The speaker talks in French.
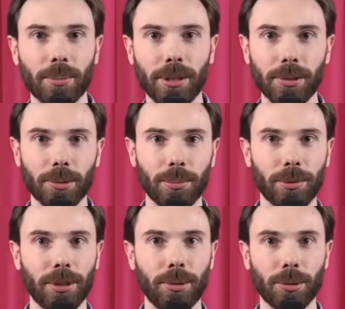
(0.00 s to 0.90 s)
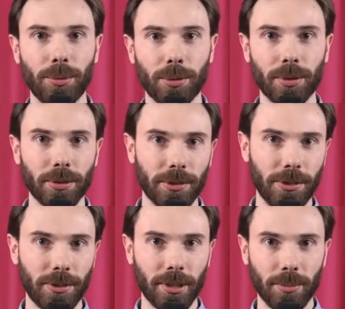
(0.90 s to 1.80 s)
entreprise possède aujourd'hui 60
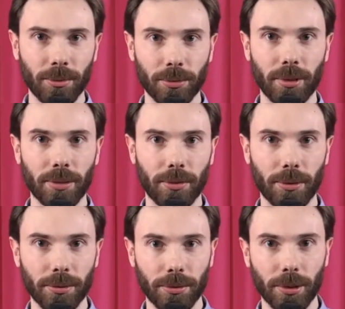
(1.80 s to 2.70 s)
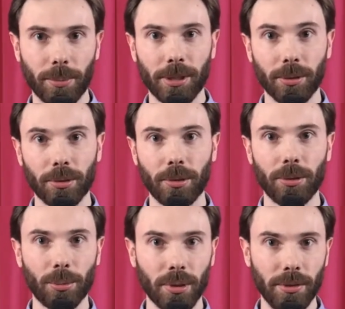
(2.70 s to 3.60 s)
systèmes dans toute la France, répartis dans
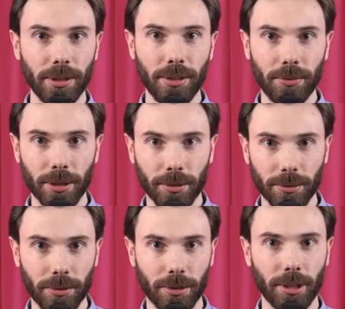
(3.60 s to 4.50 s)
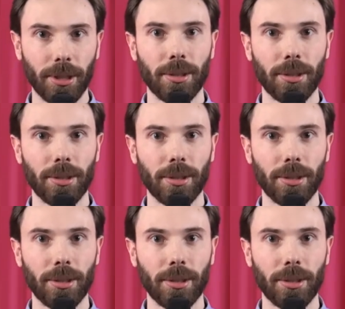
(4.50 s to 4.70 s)
33 villes différentes.